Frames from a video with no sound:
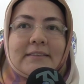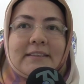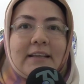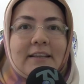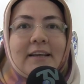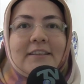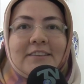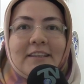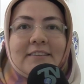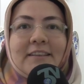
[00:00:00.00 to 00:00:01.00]
sergiye
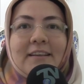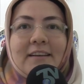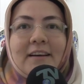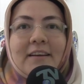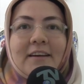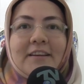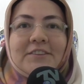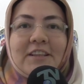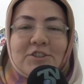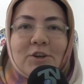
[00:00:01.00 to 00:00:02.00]
katılanlara ayrı
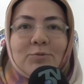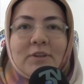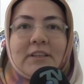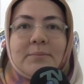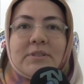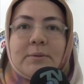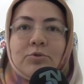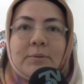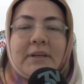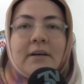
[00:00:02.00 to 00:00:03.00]
ayrı teşekkür ederim. Bize
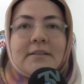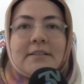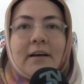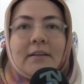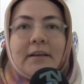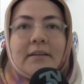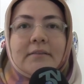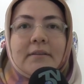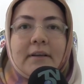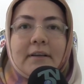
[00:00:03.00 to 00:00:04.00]
bu imkanı sağlayan
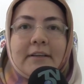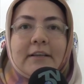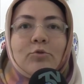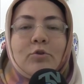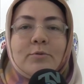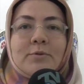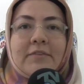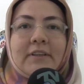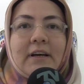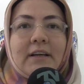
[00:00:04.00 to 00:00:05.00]
e,
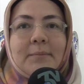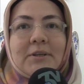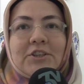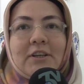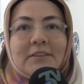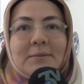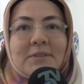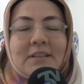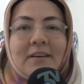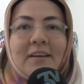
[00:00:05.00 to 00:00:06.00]
rektörlüğümüze ve daire
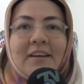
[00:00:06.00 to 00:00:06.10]
başkanlığımıza